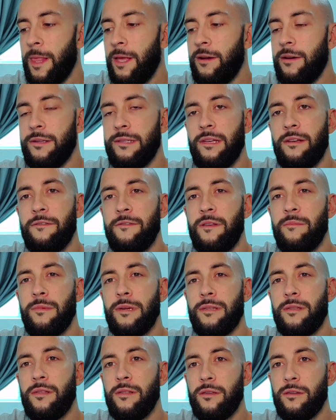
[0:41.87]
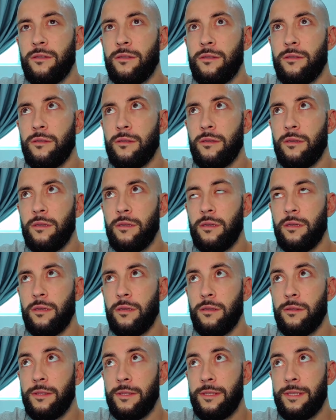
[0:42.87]
euh, ça fait maintenant
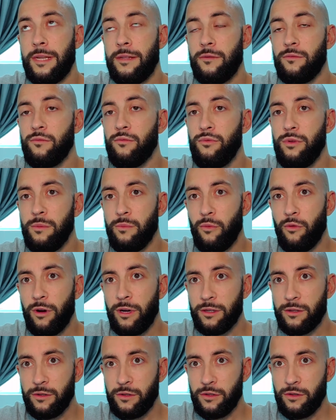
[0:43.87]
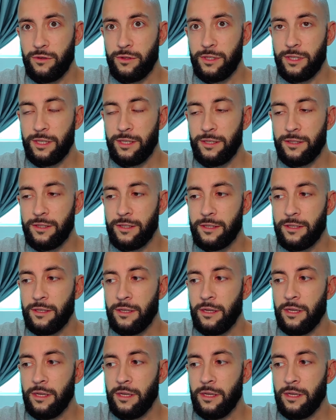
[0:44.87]
7 euh, ou 8 mois que je l'utilise.